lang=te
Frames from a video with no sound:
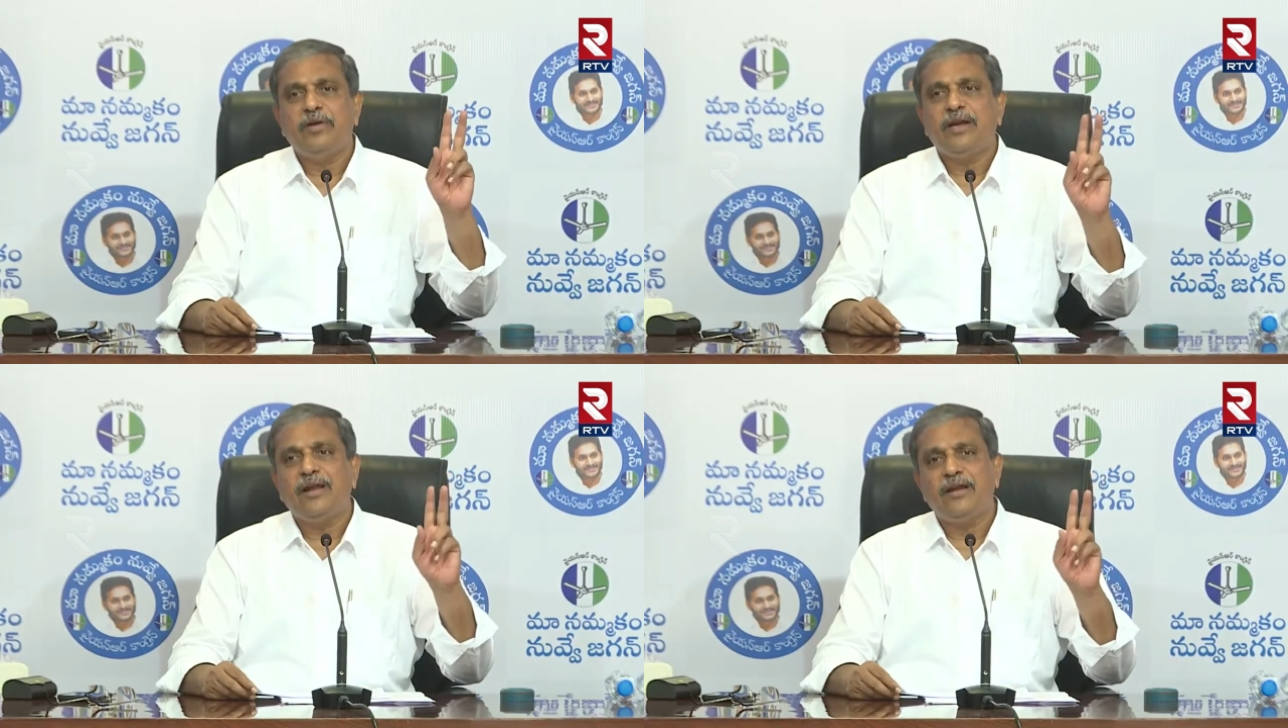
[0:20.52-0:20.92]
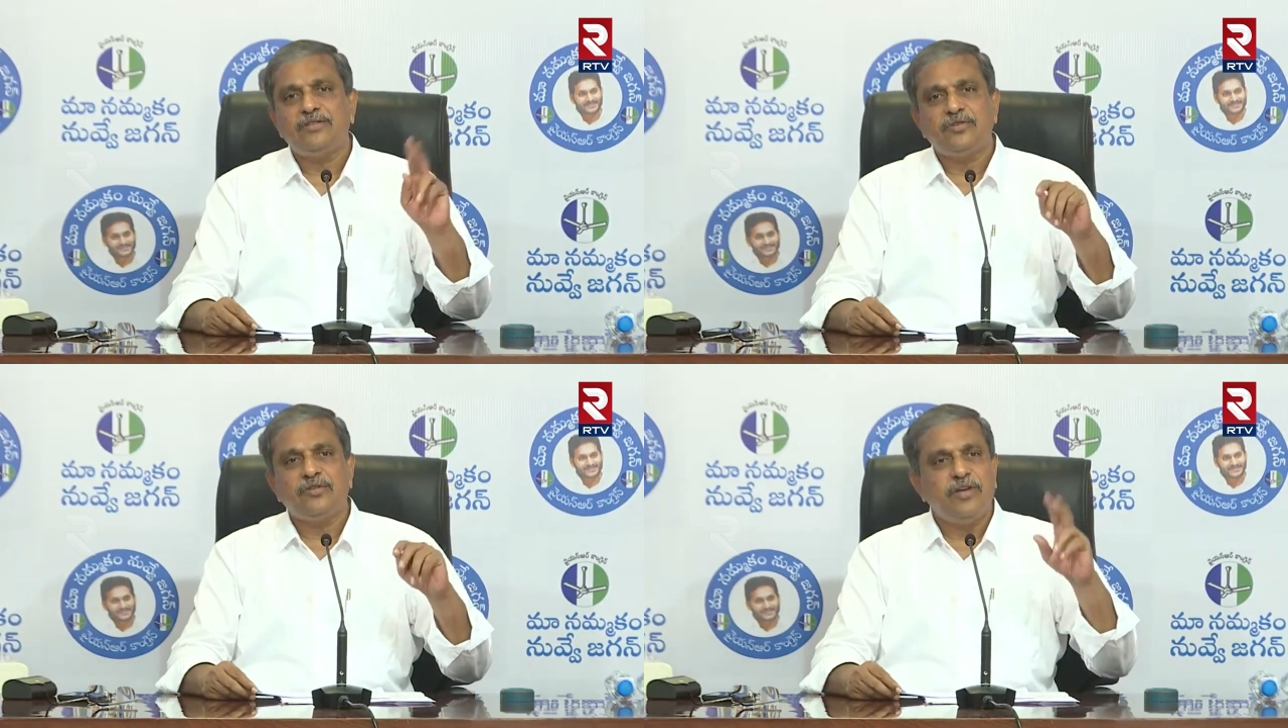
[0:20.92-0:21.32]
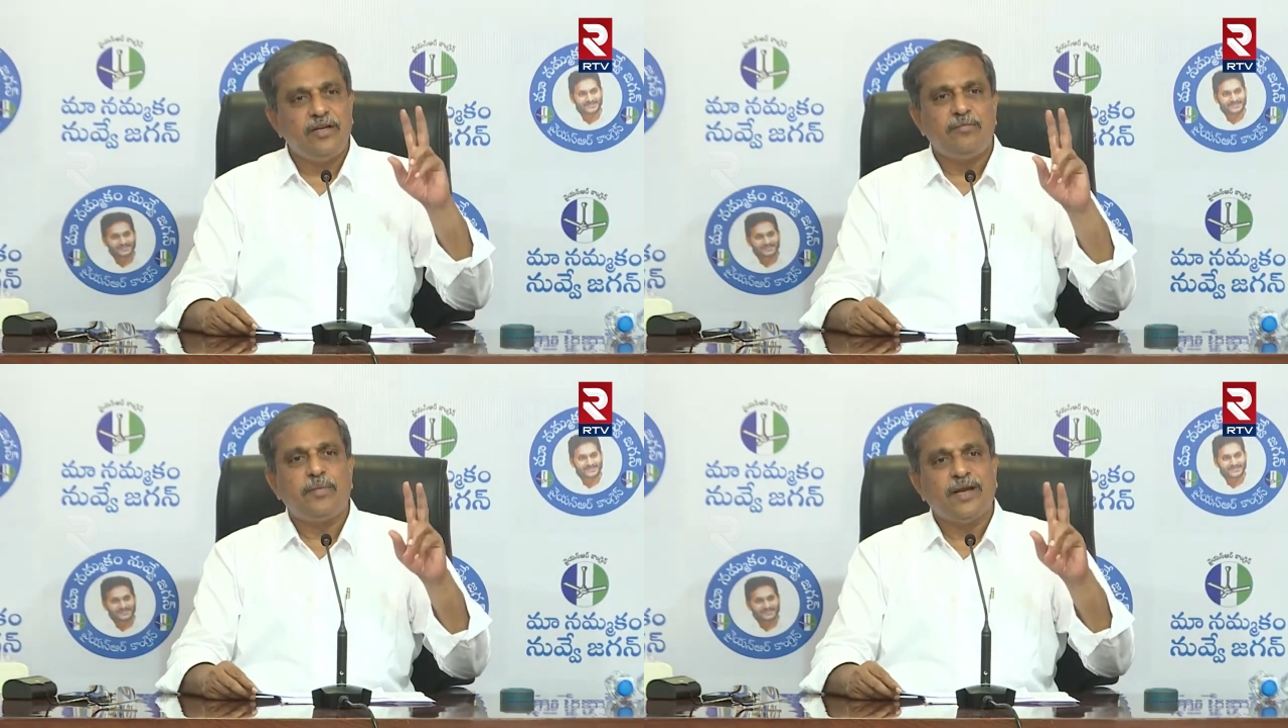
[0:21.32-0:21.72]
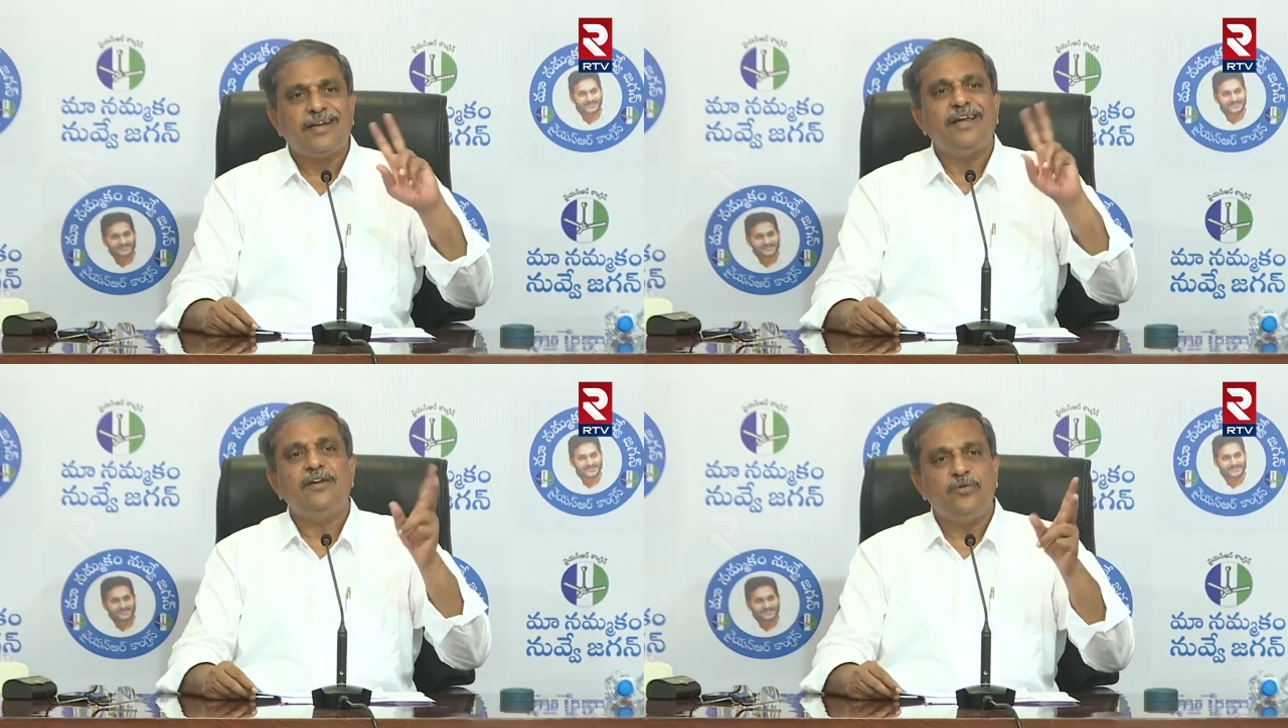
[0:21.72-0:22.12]
అమెరికా లాంటి చోట వేరే
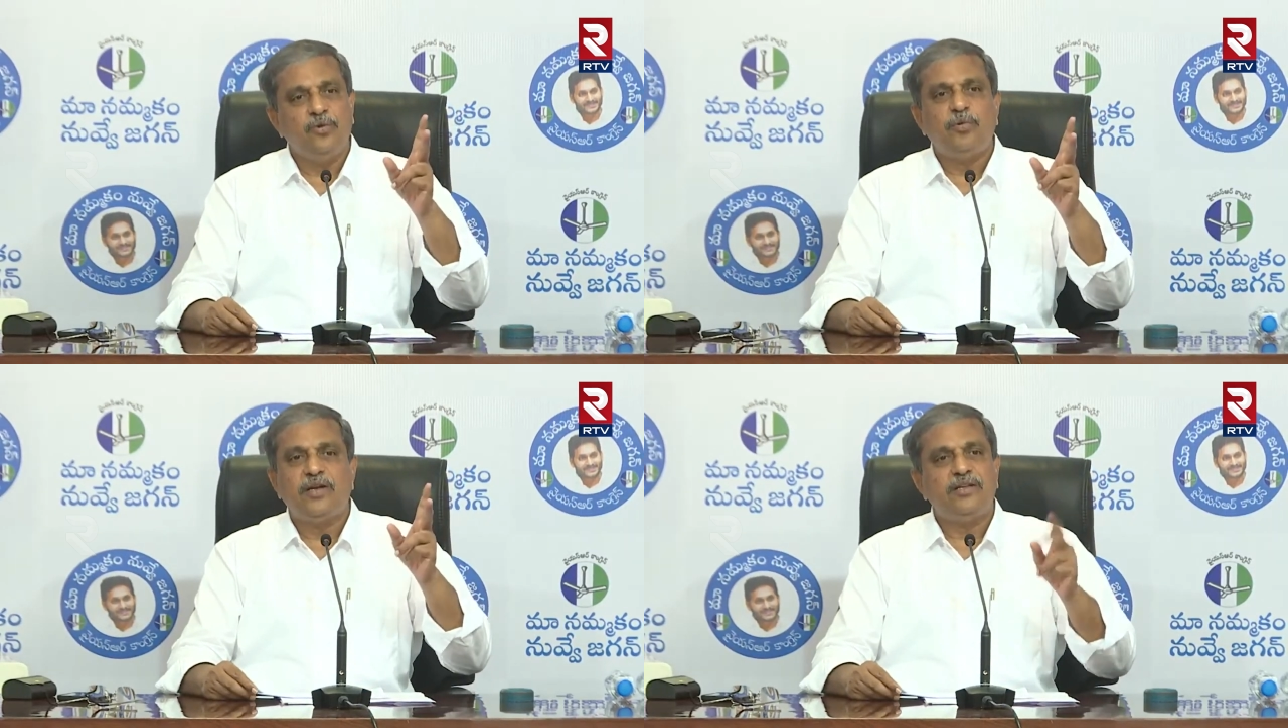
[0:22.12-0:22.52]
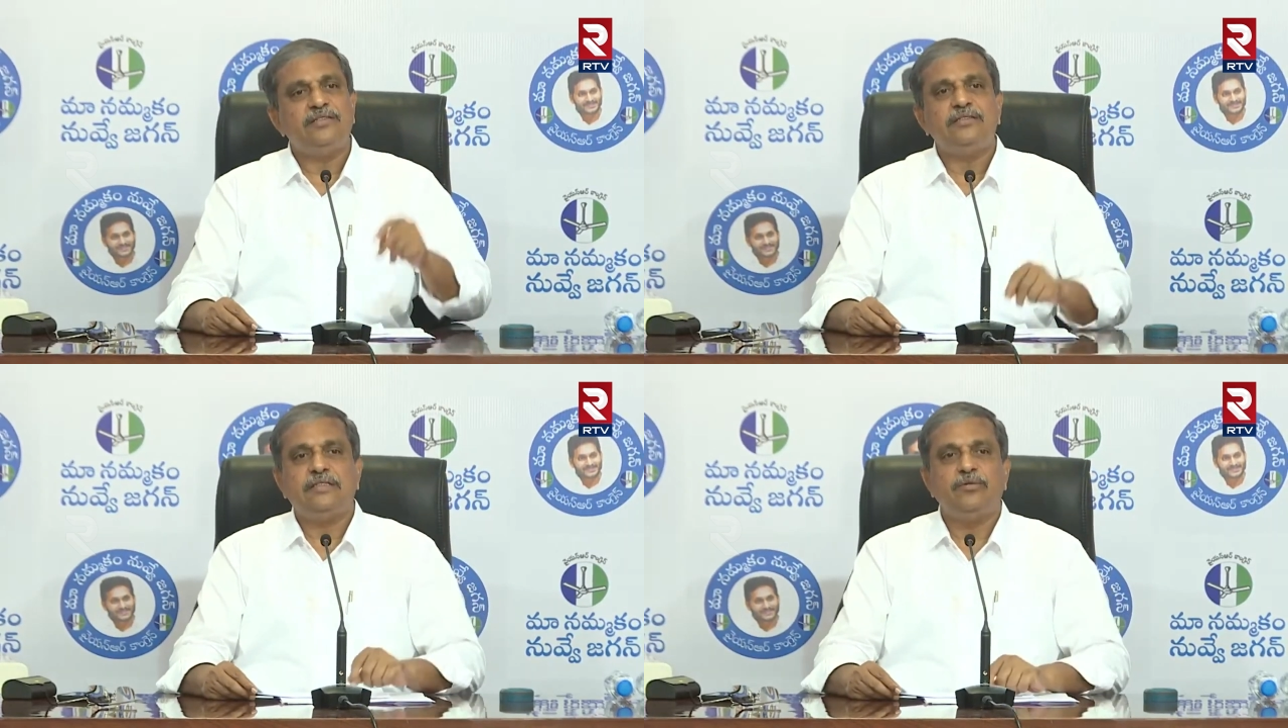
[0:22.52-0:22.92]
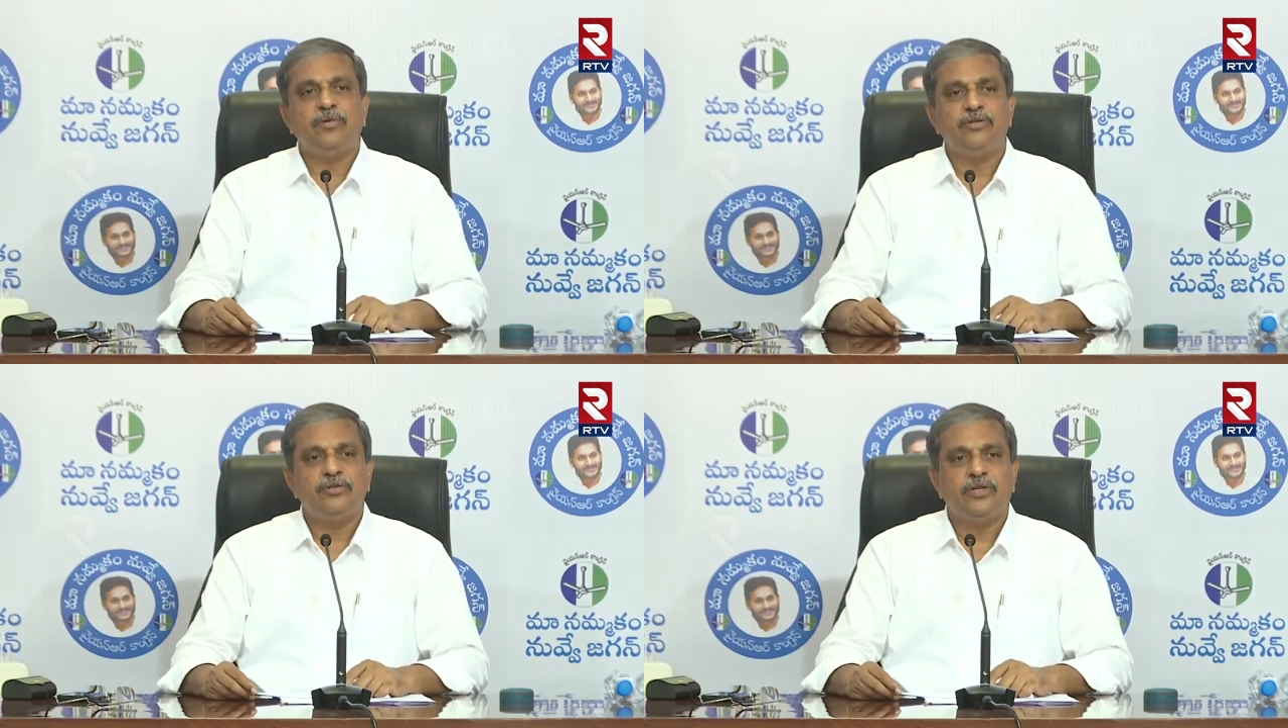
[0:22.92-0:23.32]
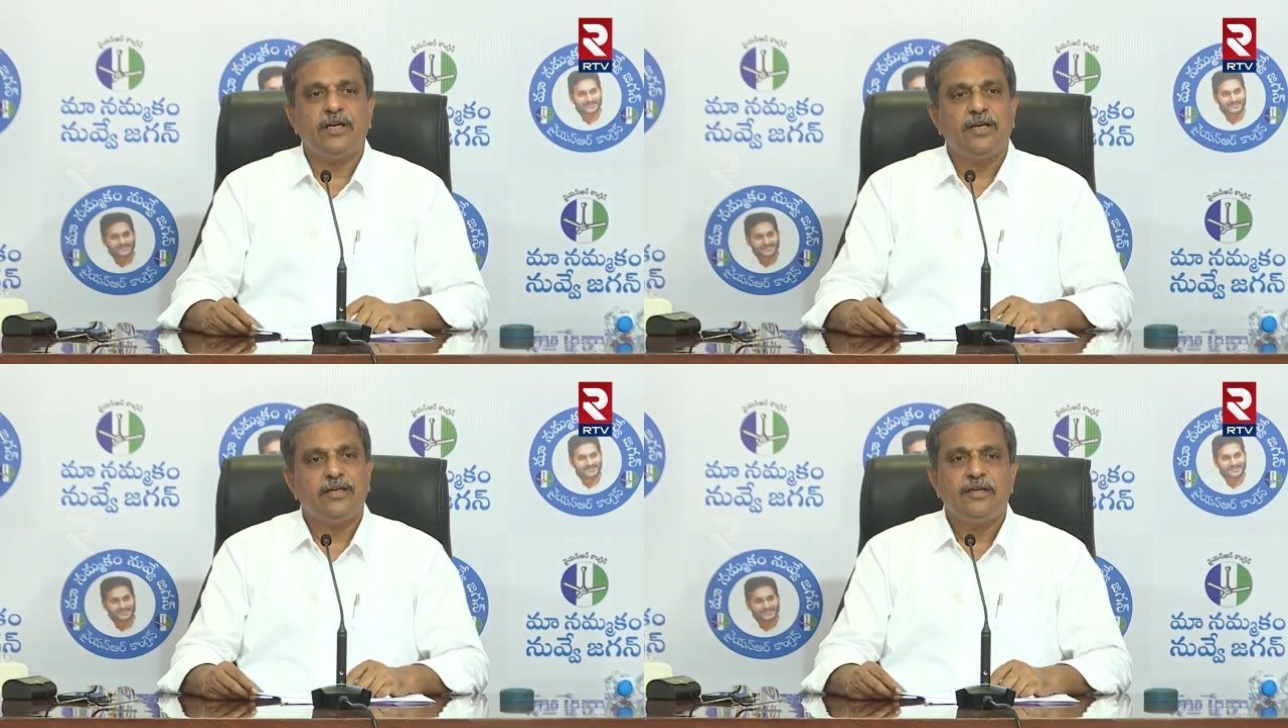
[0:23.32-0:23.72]
ప్రాక్టికలీ టూ పార్టీ సిస్టమ్ ఉన్న చోట